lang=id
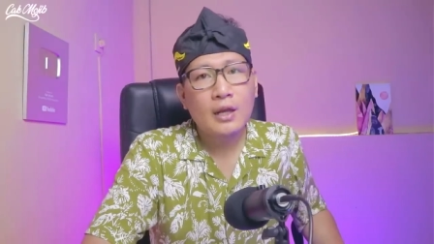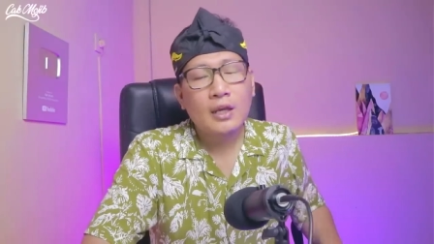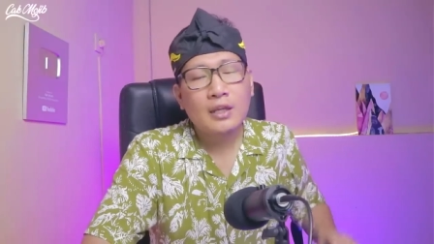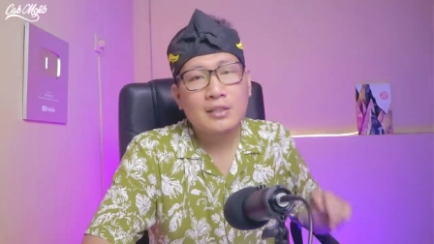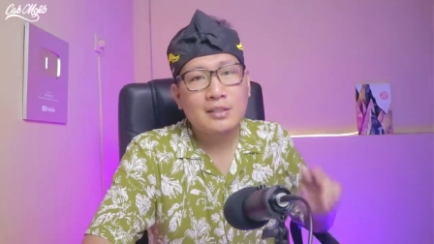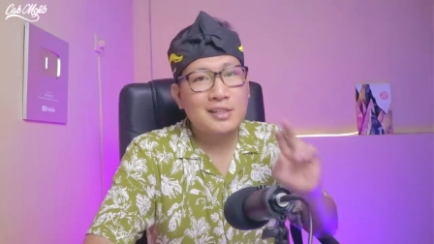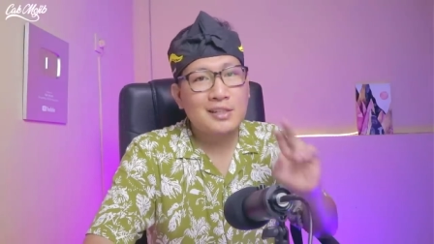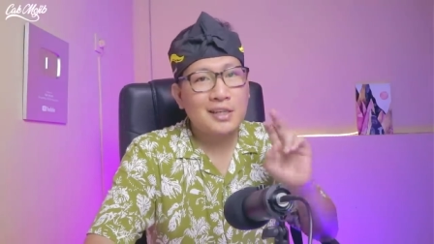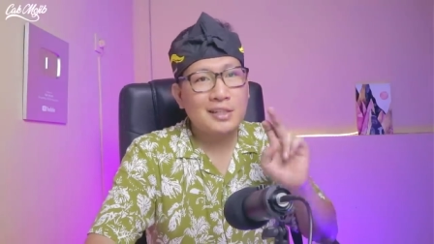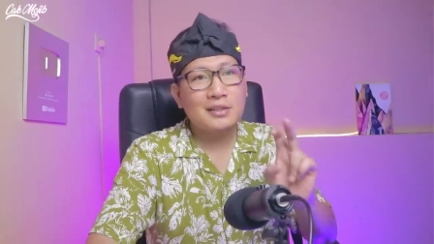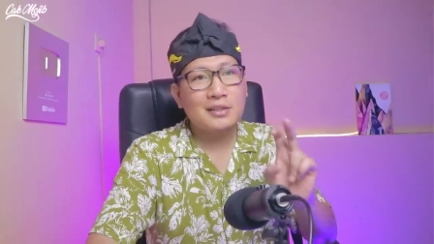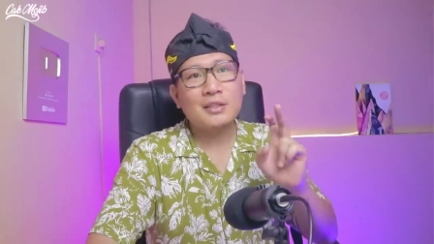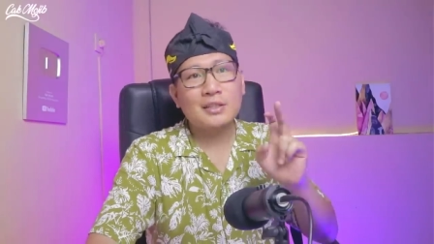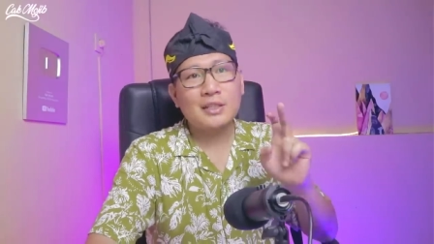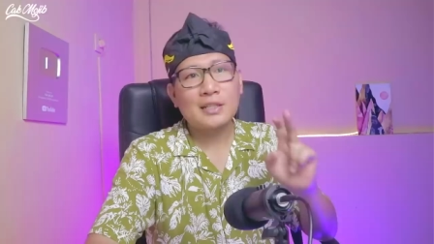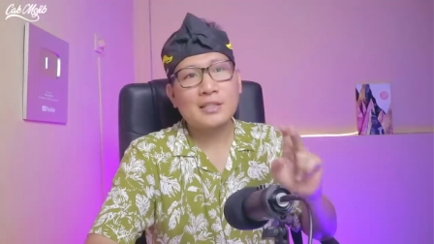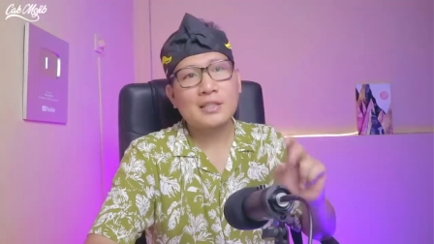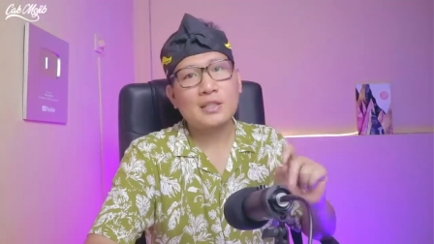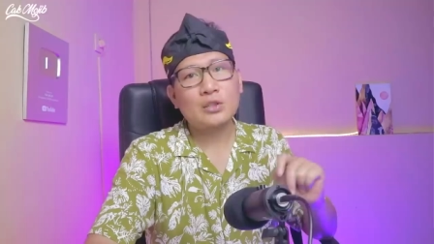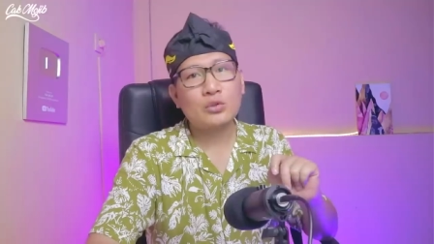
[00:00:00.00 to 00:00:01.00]

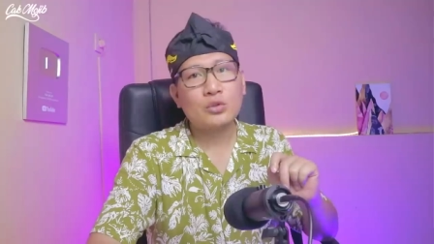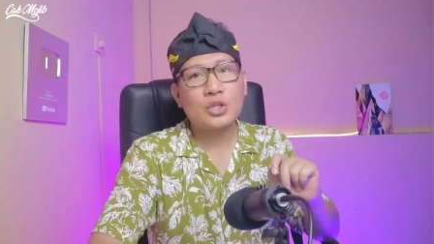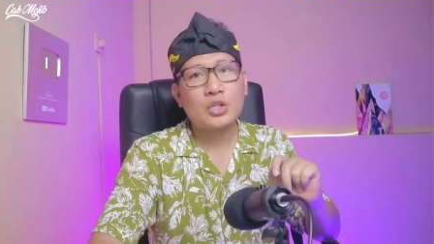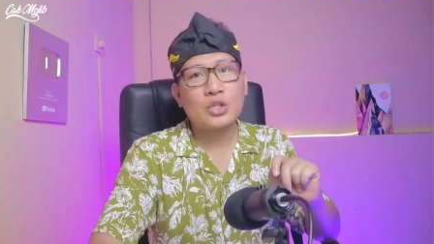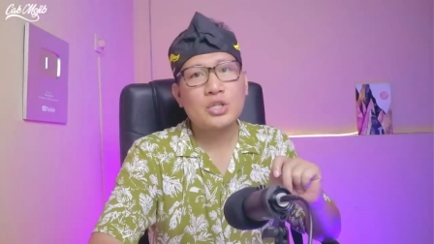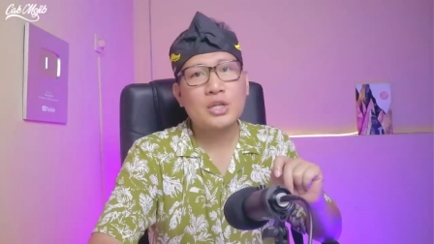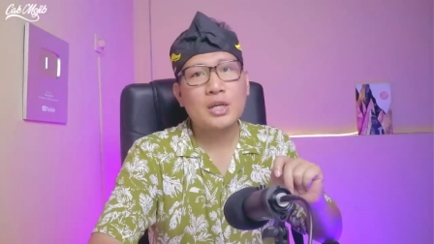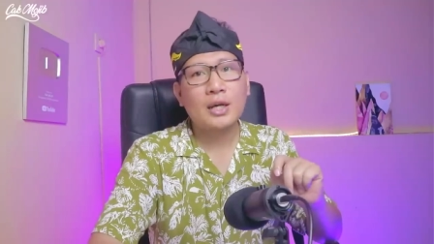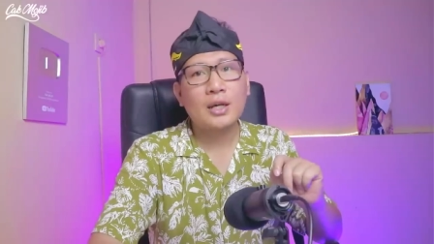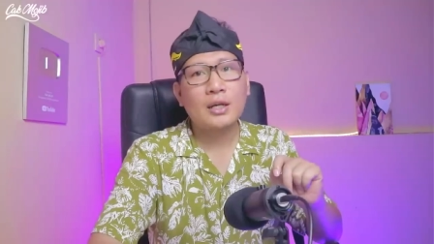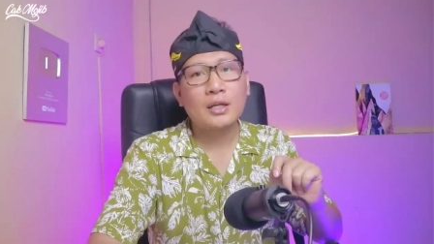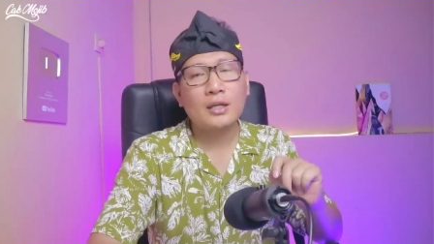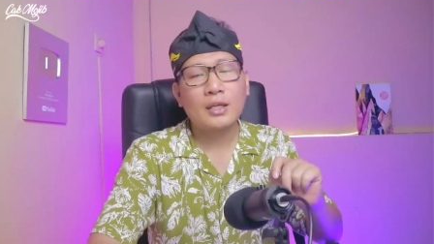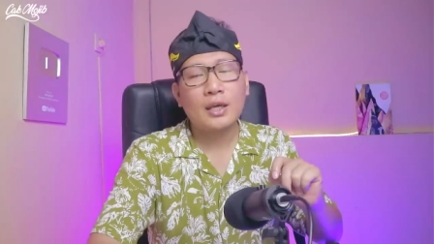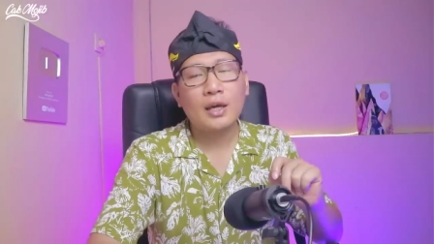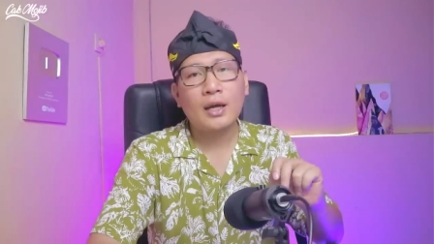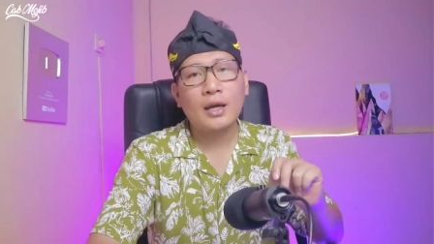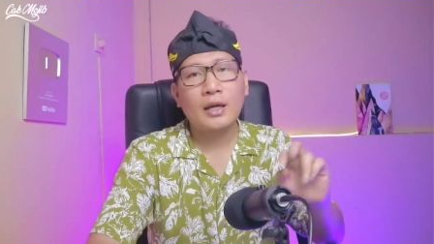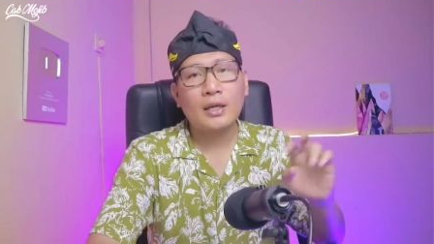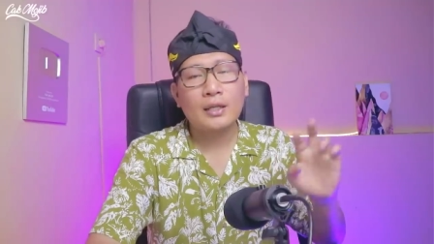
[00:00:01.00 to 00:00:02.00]
identitas Indonesia
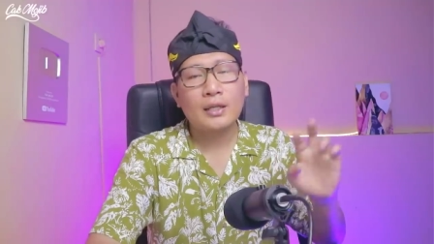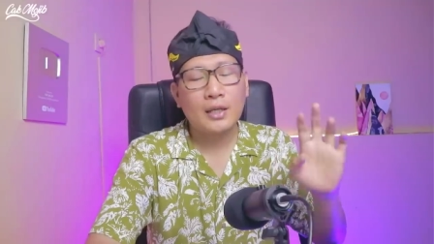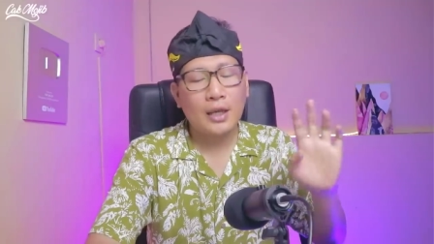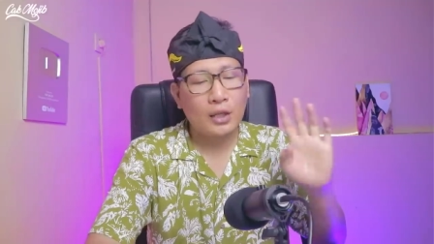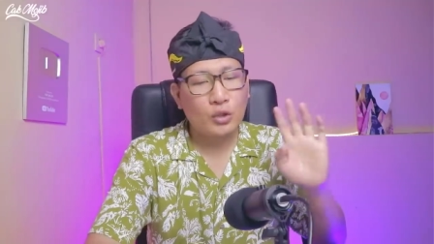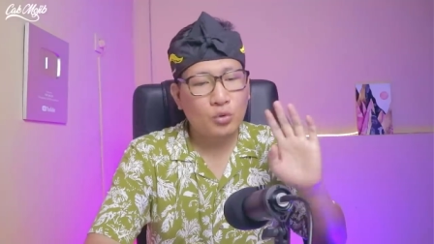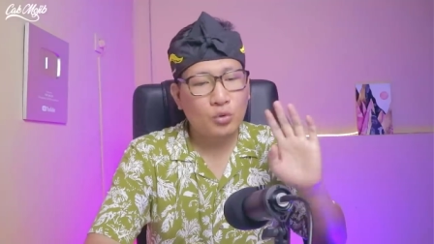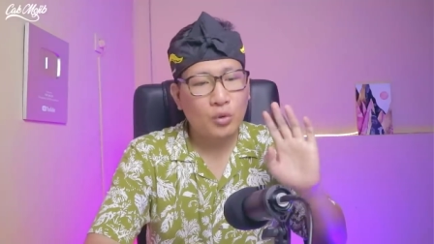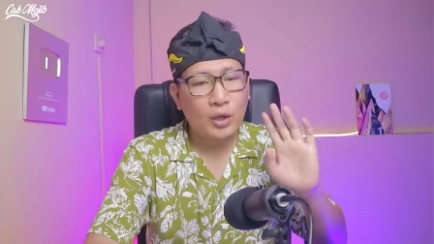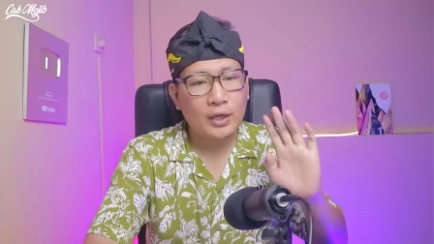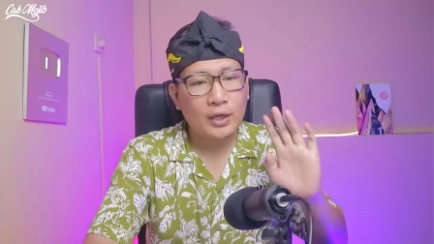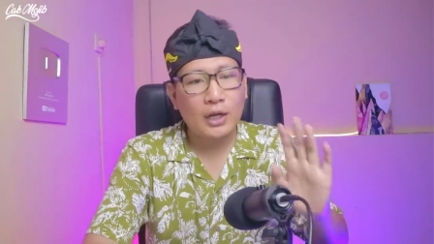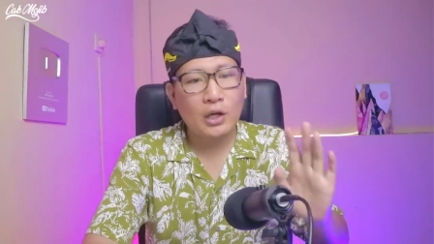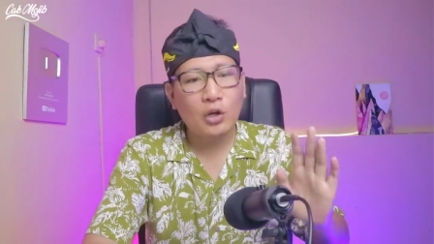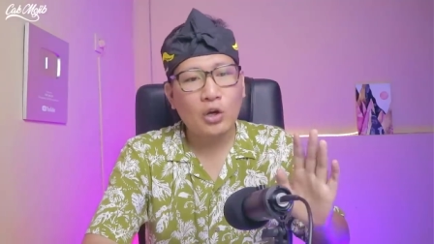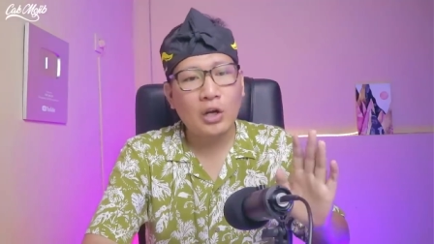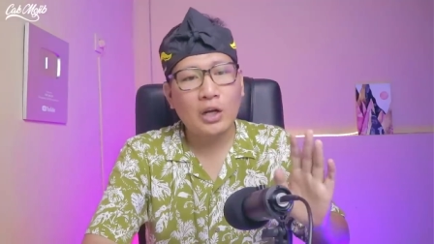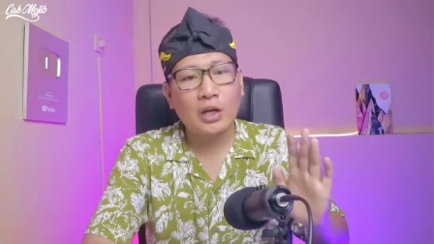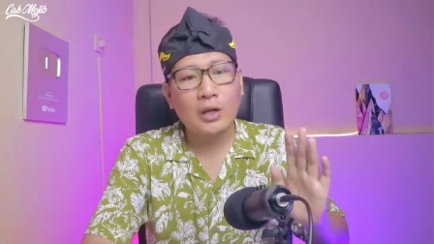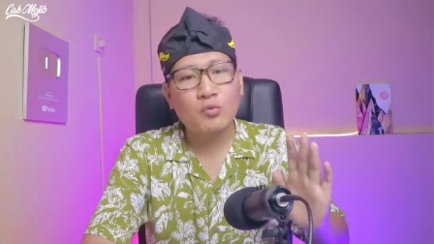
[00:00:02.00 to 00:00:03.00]
ya yaitu
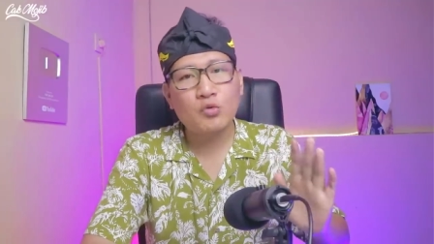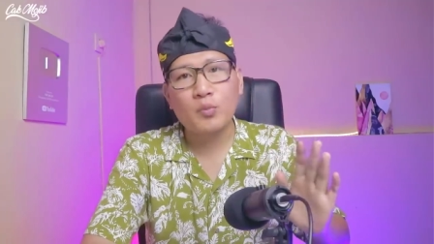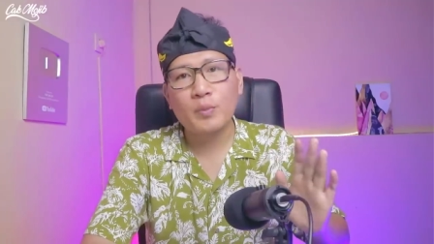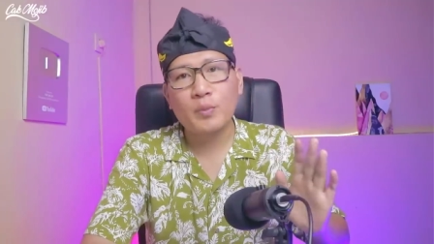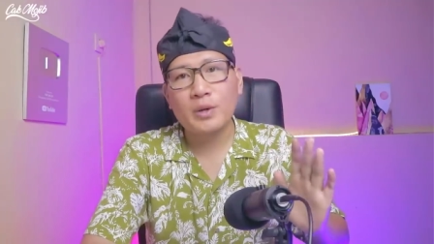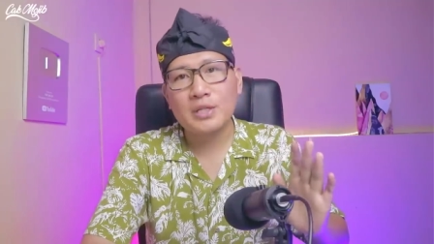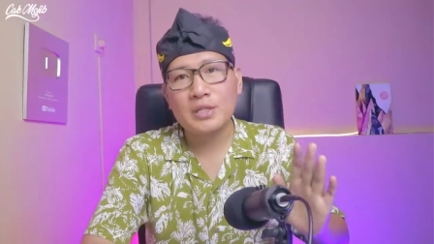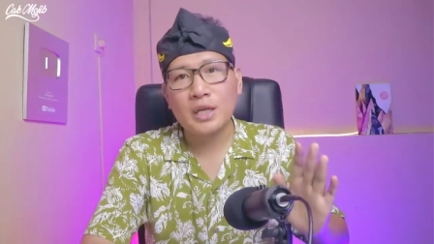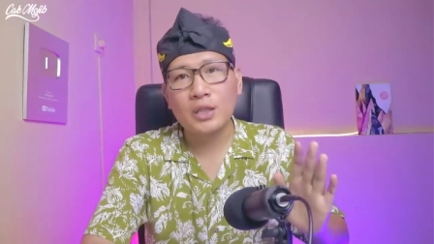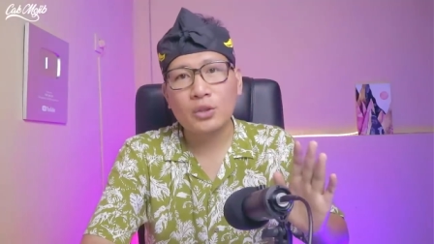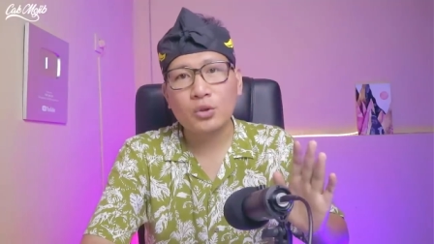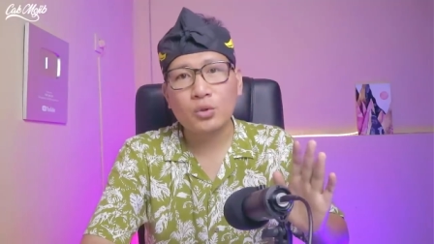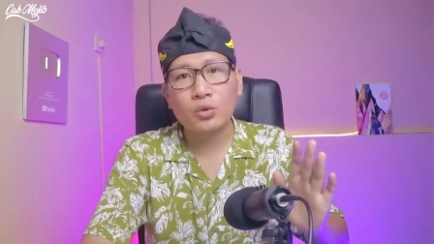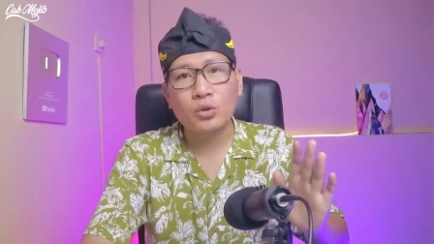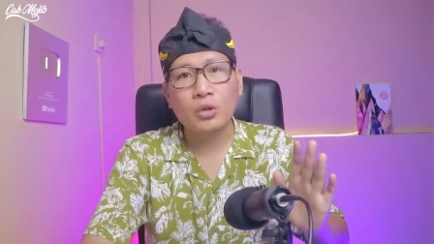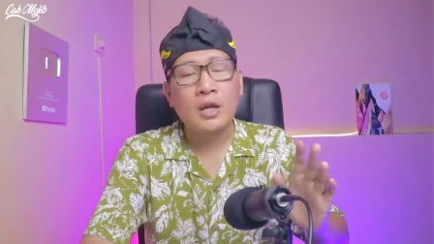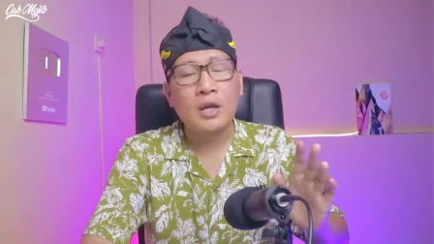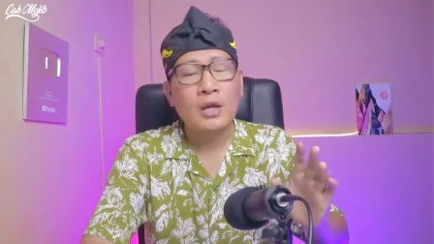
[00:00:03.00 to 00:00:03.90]
adalah adab sopan santun